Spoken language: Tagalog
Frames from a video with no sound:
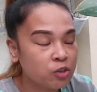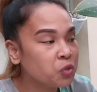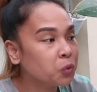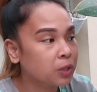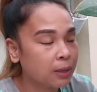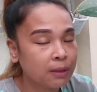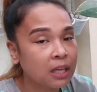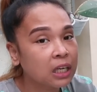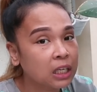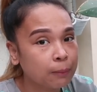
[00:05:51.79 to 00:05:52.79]
yun yung time
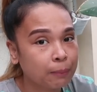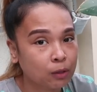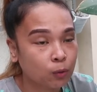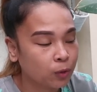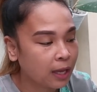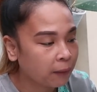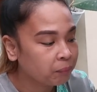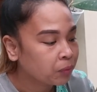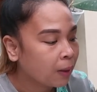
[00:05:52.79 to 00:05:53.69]
na i-repot ko na.